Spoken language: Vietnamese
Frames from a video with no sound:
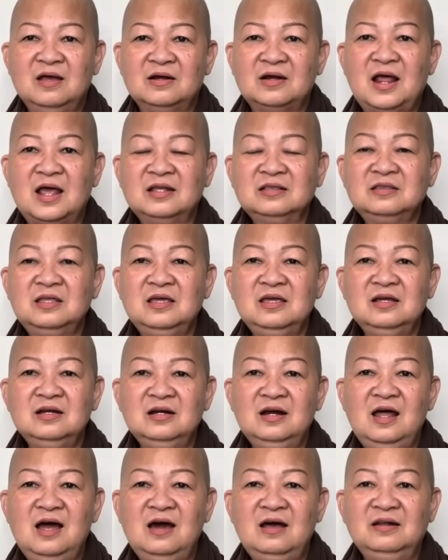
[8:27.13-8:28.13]
để tiến
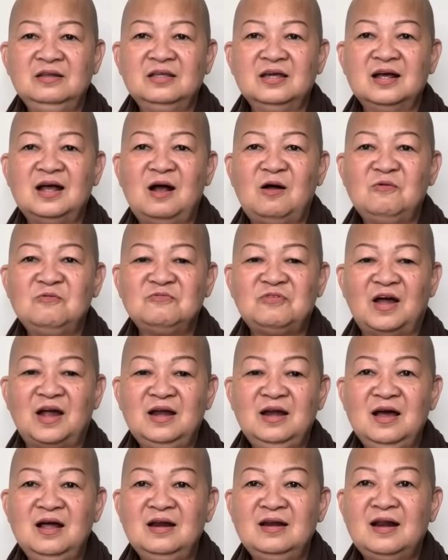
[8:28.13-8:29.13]
lên, chứ không
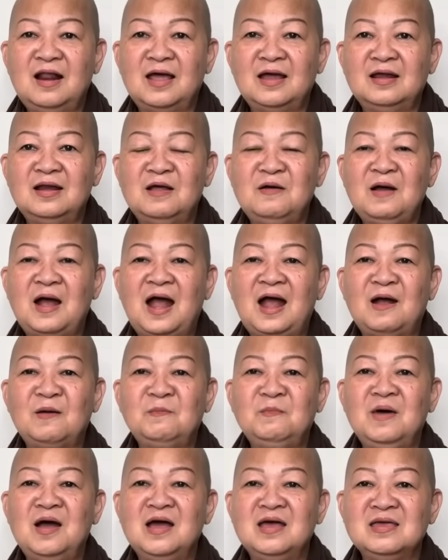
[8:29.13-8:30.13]
phải đến đây để
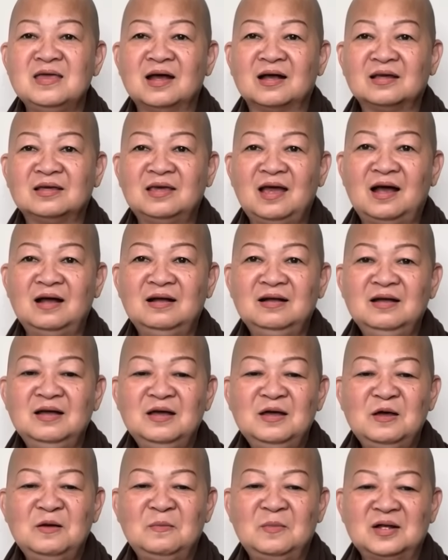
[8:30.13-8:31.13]
ham mê vật chất.
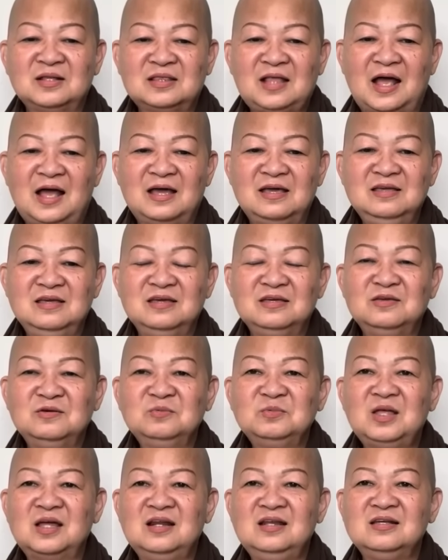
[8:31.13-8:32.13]
Mà tại vì
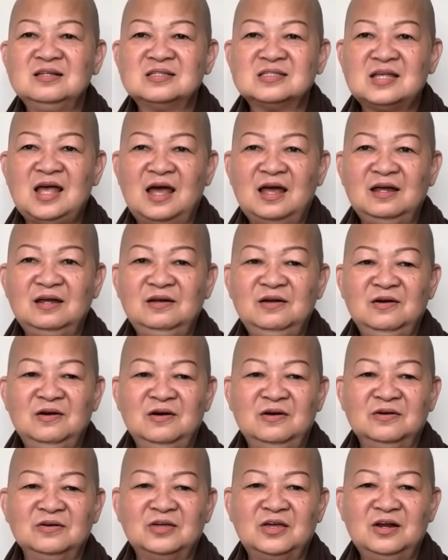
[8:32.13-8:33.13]
chúng ta đi sai
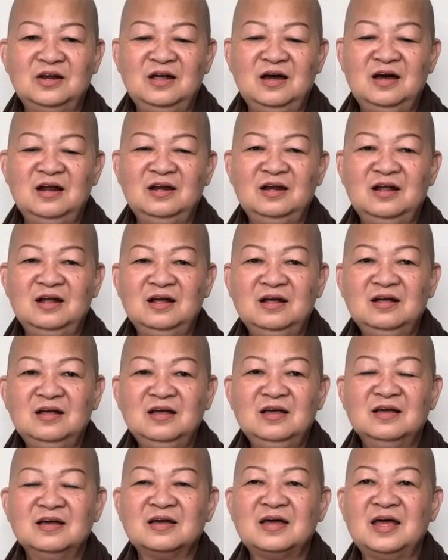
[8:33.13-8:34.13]
đường, cho nên á,
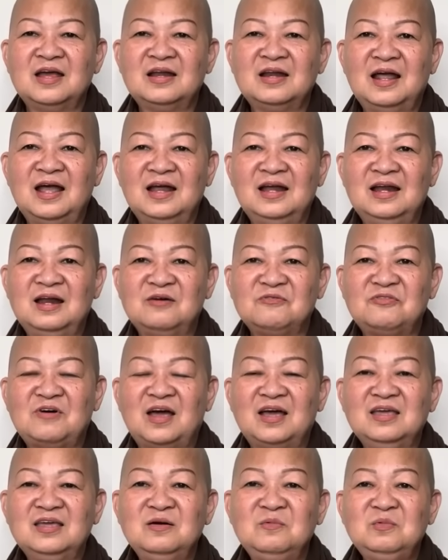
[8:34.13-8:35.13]
kỳ này là
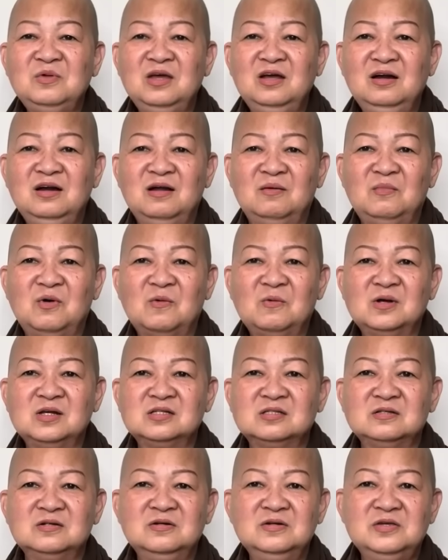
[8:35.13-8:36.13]
phải giống như là một cái
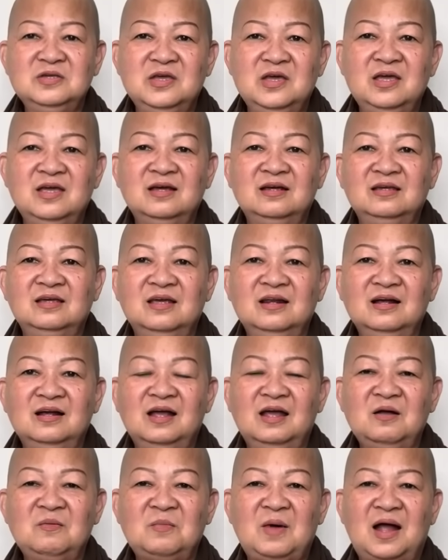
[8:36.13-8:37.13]
sự diệt vậy đó
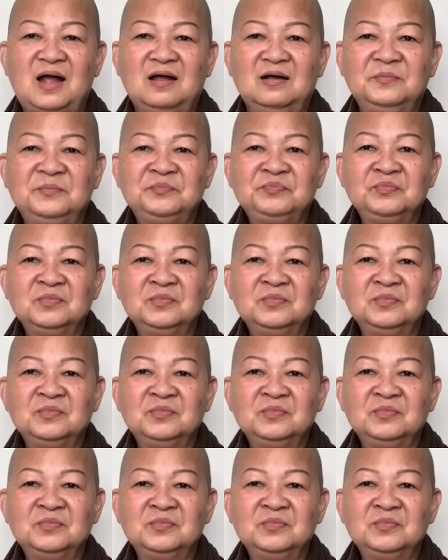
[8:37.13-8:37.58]
các bạn.